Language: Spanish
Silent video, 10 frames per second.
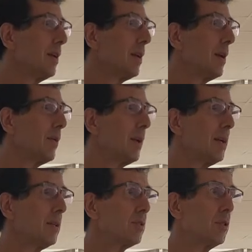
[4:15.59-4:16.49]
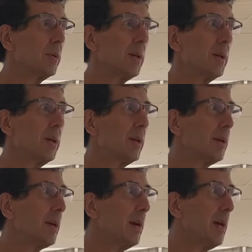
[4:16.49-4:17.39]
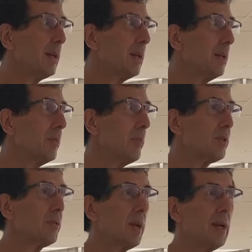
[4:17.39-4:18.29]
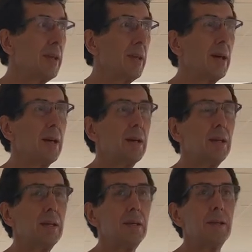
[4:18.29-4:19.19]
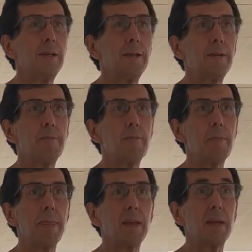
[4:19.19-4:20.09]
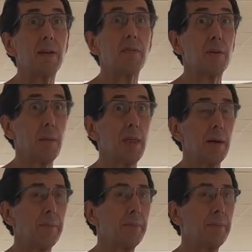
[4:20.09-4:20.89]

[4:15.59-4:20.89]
Hablaré sobre carácter, personalidad y, y enfermedad.